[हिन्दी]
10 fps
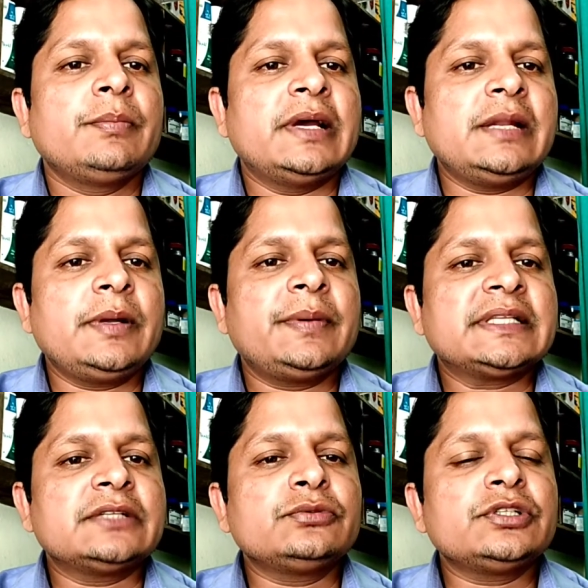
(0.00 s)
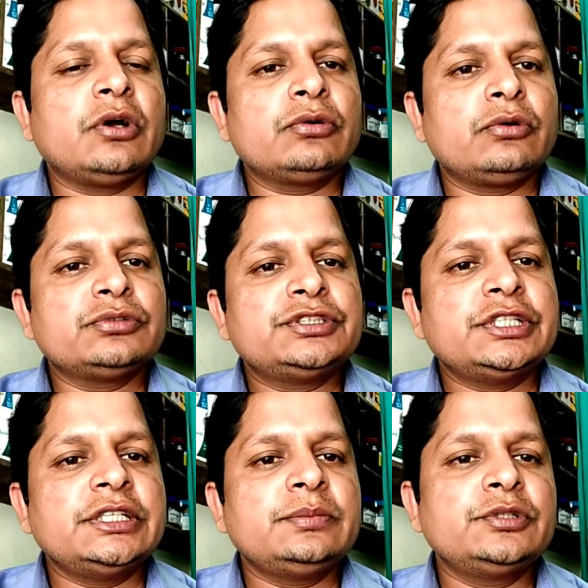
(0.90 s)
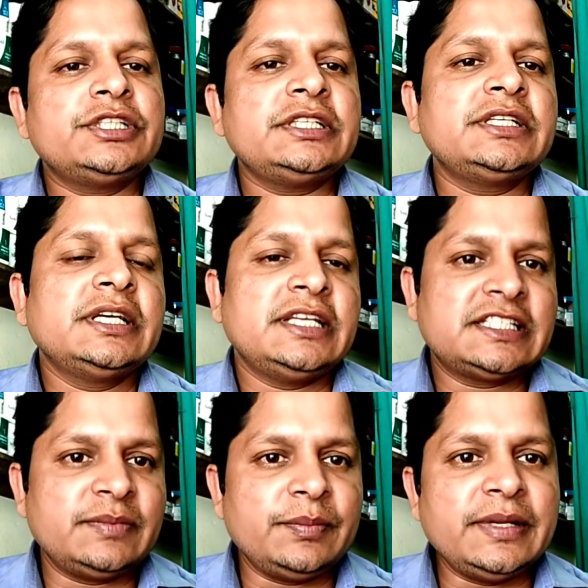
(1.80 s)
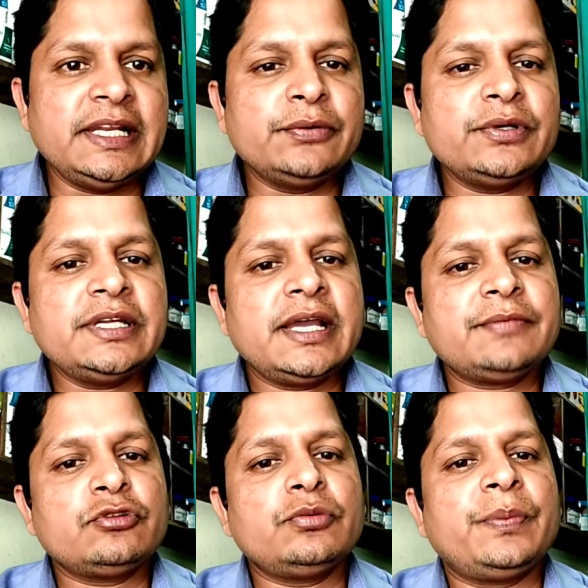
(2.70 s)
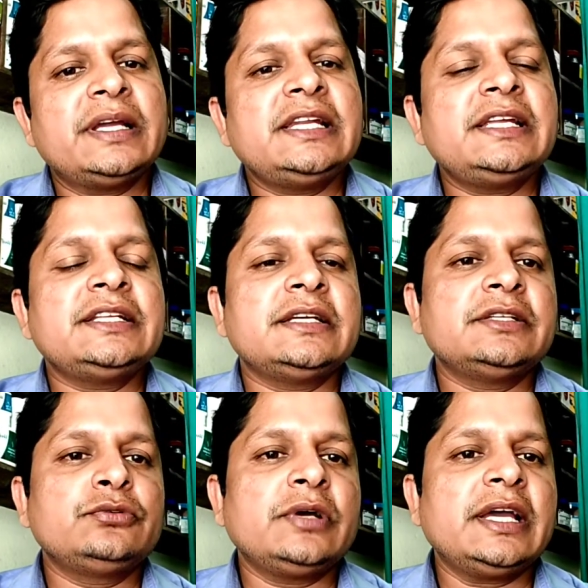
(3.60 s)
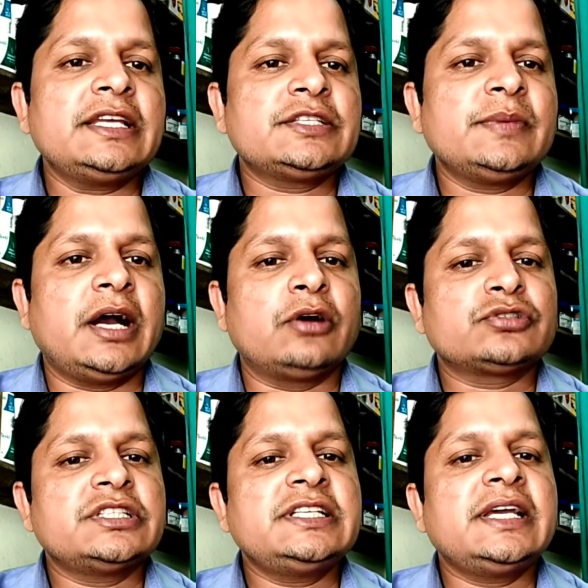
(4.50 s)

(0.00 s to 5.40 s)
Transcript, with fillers: पहले मैं बता दूँ कि कौन कौन सी जड़ी बूटी इसमें मिली हुई है तो पहली जो है इसमें औषधि